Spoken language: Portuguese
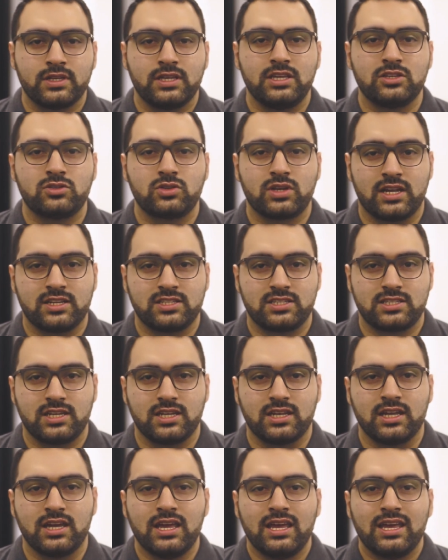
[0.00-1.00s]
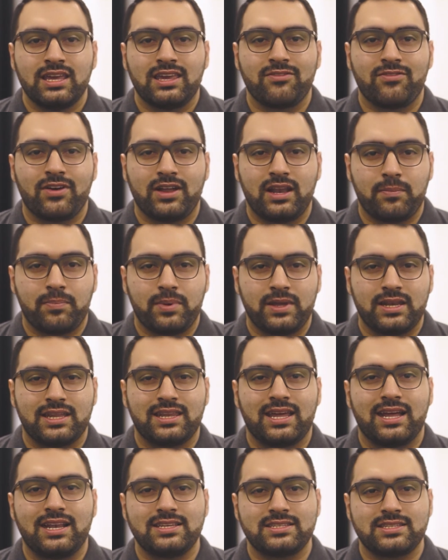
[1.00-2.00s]
Isso quer dizer que vale a pena
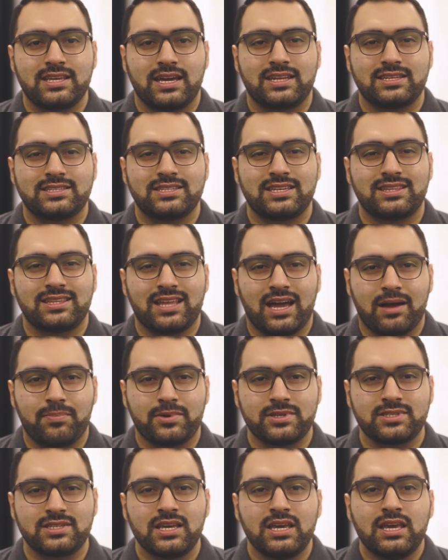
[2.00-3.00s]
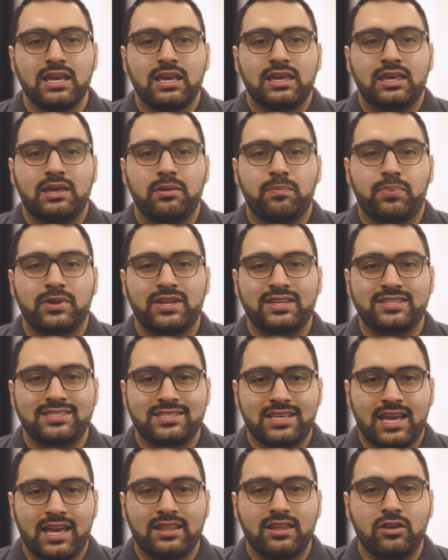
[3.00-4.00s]
analisar as etapas que
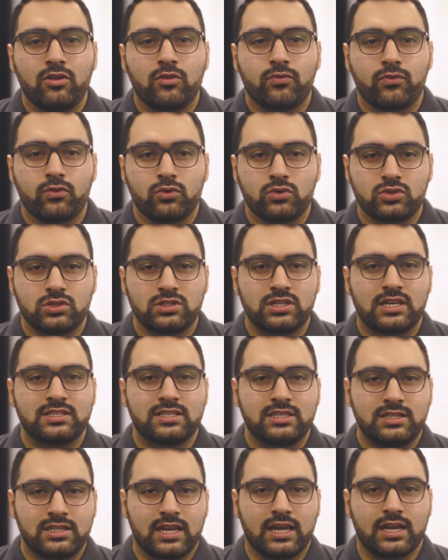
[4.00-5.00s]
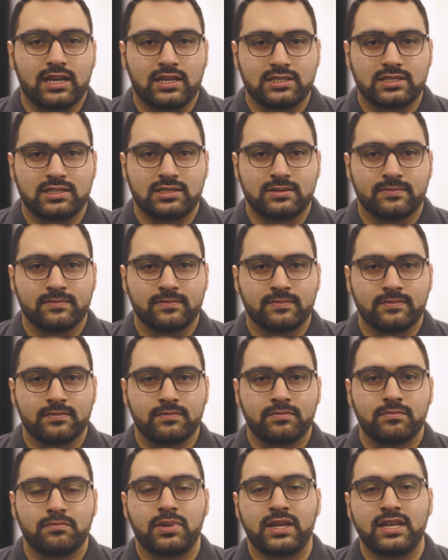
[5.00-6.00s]
precedem o fluxo das entregas.
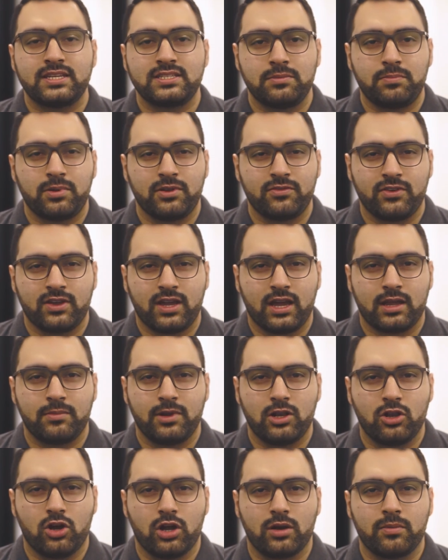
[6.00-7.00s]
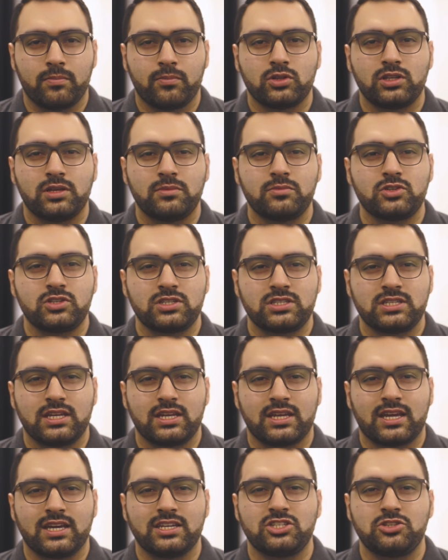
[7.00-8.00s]
Para exemplificar melhor, podemos
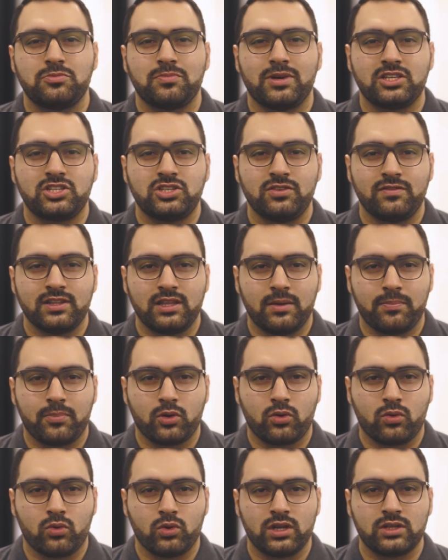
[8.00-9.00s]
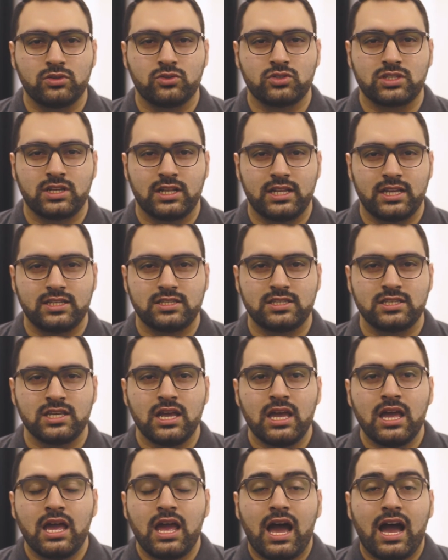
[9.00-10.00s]
dizer que a estimativa da procura dos clientes
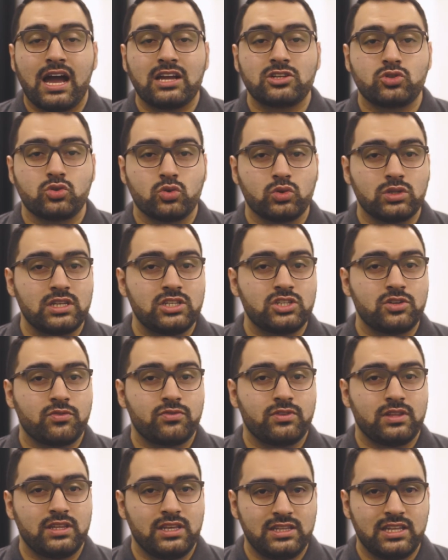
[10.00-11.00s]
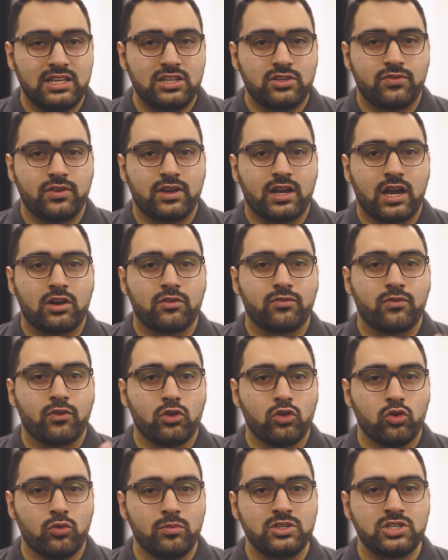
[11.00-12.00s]
ajuda a identificar o
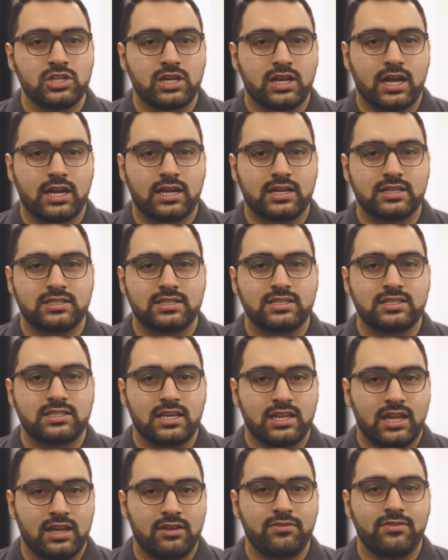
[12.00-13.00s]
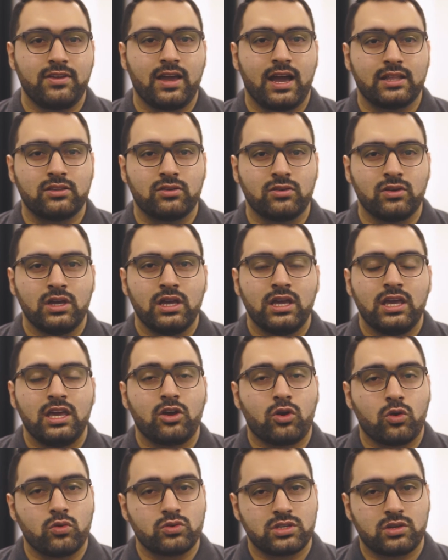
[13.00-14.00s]
volume de cargas que será enviado
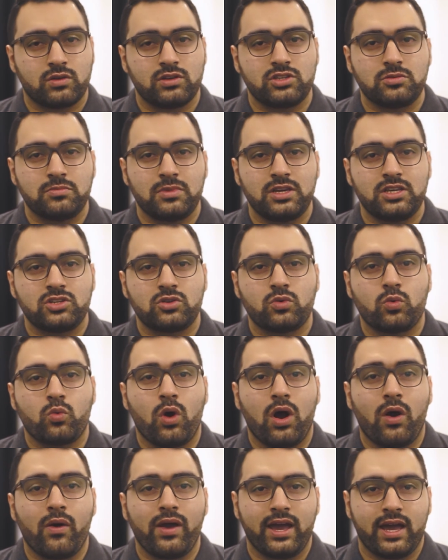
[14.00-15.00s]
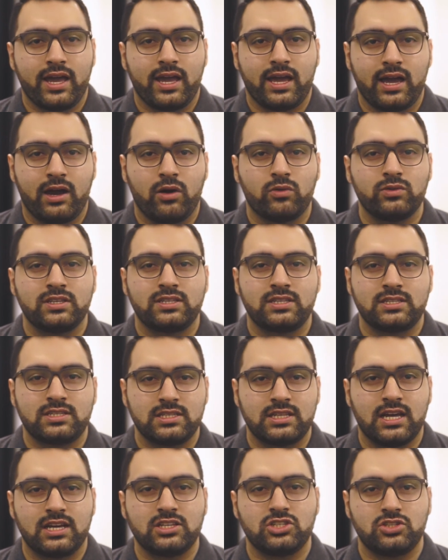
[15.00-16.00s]
e, consequentemente, qual é a real
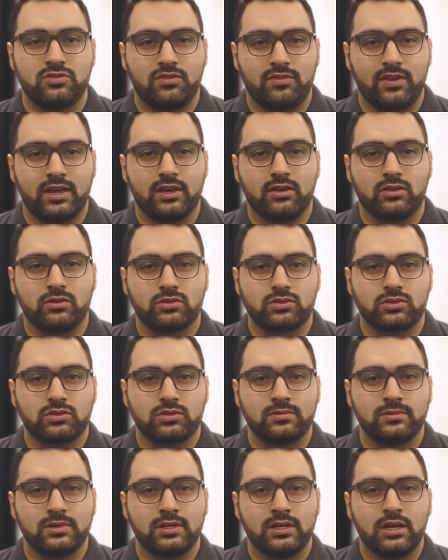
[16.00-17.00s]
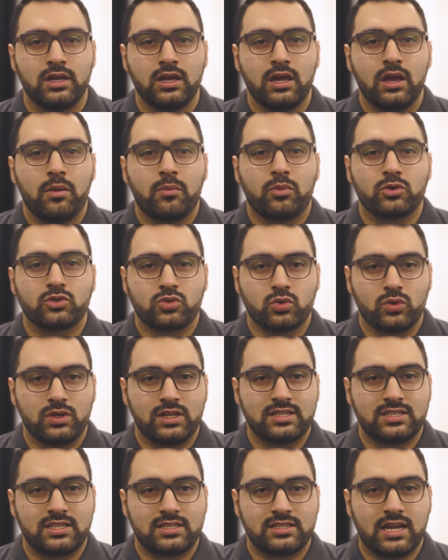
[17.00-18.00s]
necessidade de veículos.
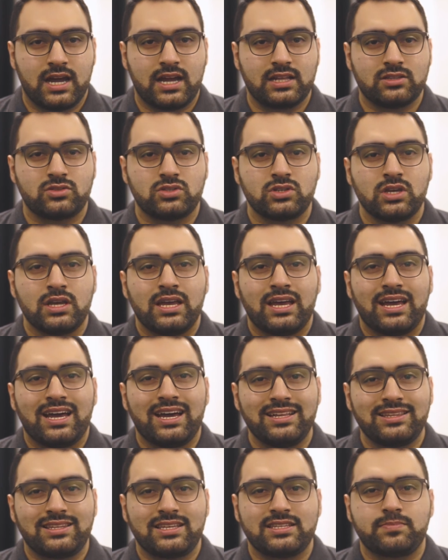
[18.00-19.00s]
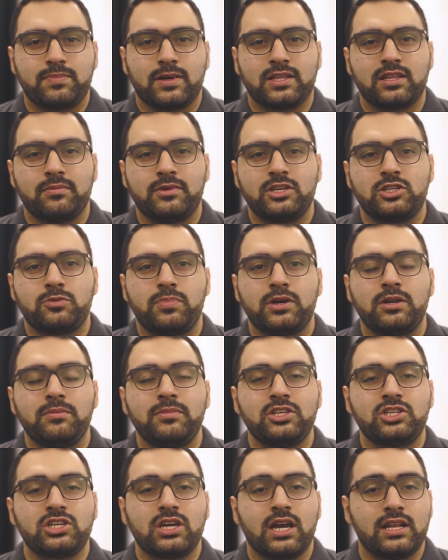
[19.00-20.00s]
Possuir esses dados antecipadamente
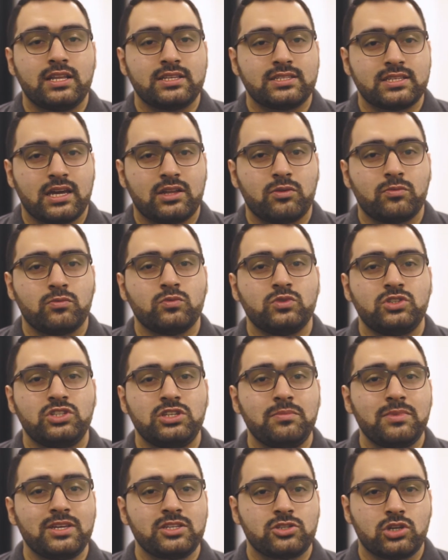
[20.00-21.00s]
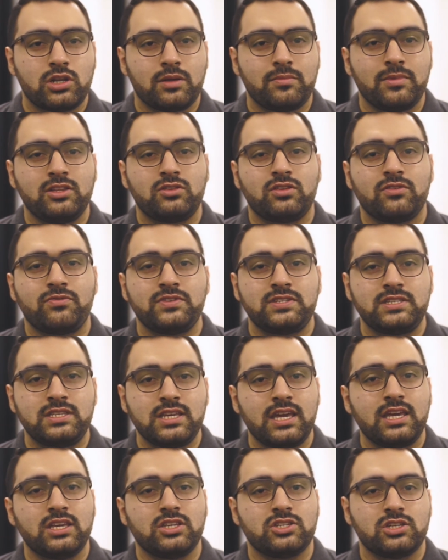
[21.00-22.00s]
permite realizar um dimensionamento
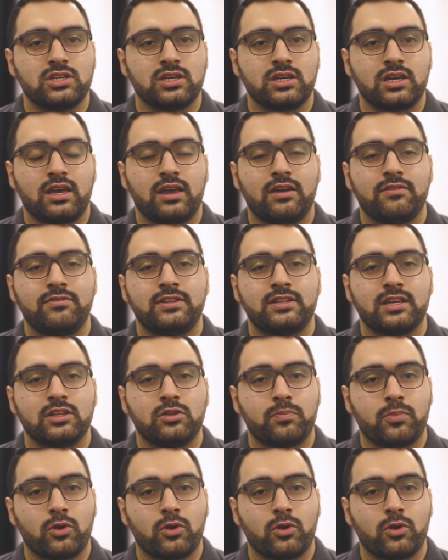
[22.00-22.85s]
eficiente, evitando